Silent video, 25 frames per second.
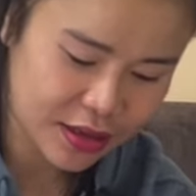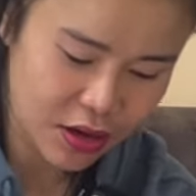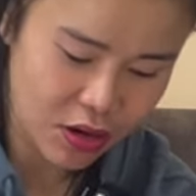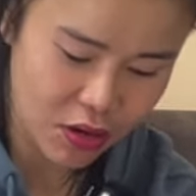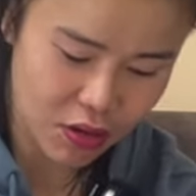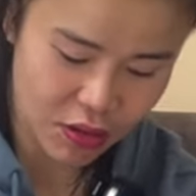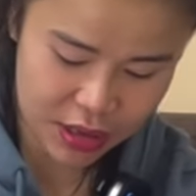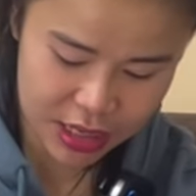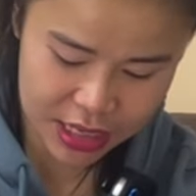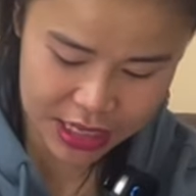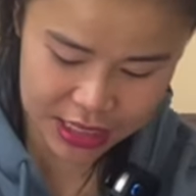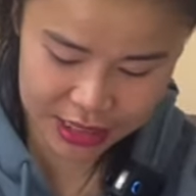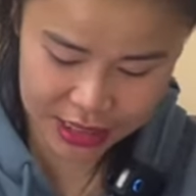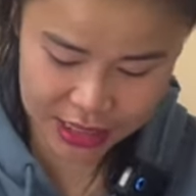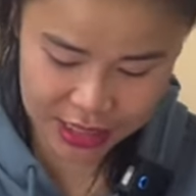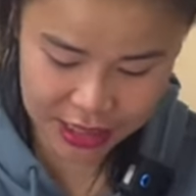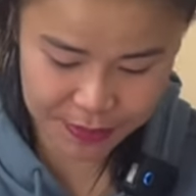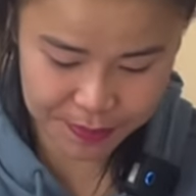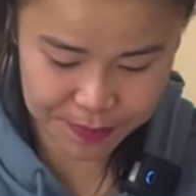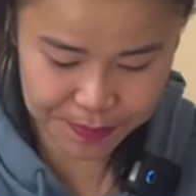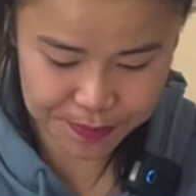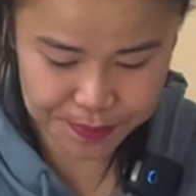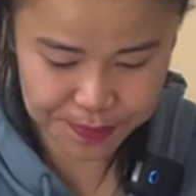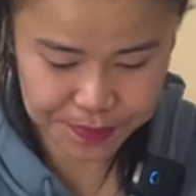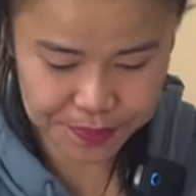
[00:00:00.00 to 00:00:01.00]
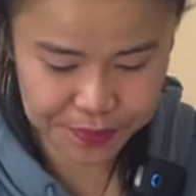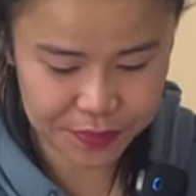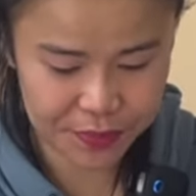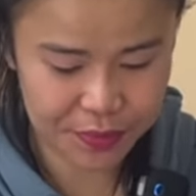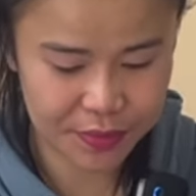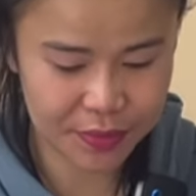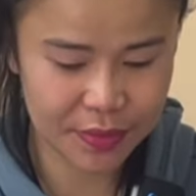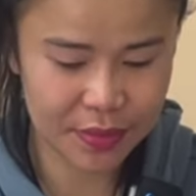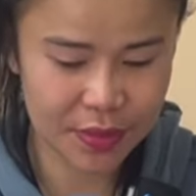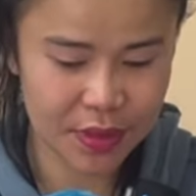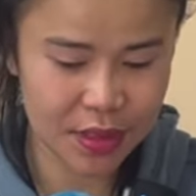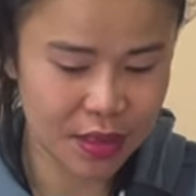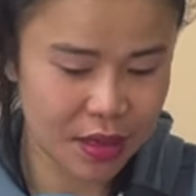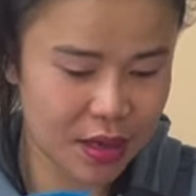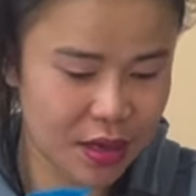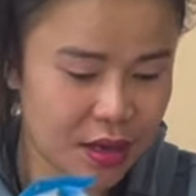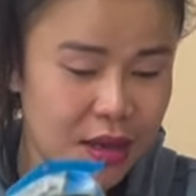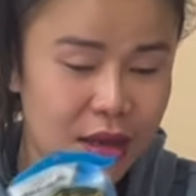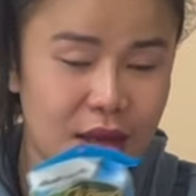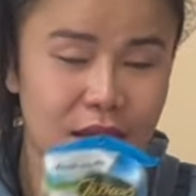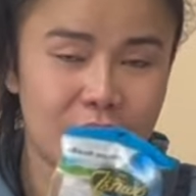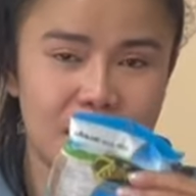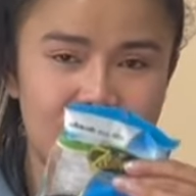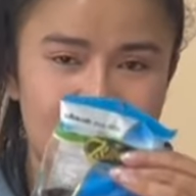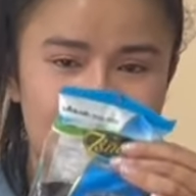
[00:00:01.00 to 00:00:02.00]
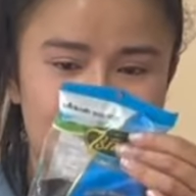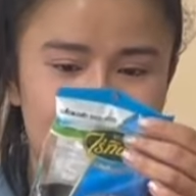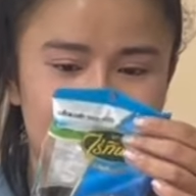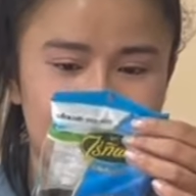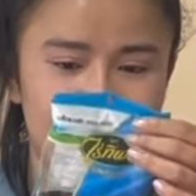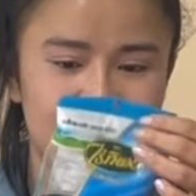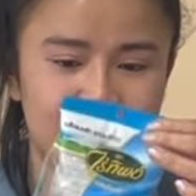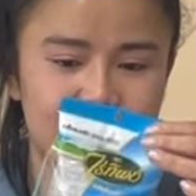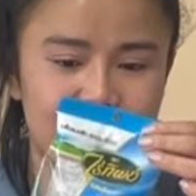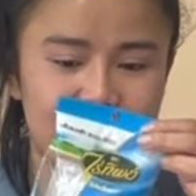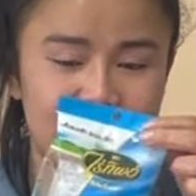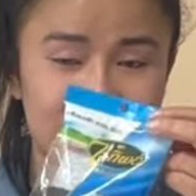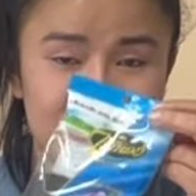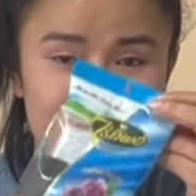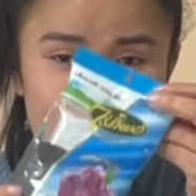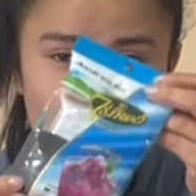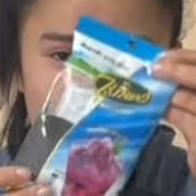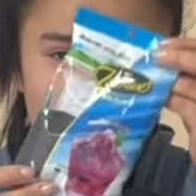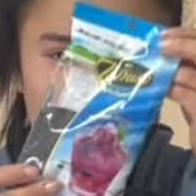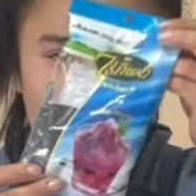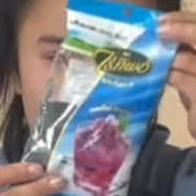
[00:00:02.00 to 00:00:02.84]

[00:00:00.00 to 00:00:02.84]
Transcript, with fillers: ของไรทิพซื้อมาสอง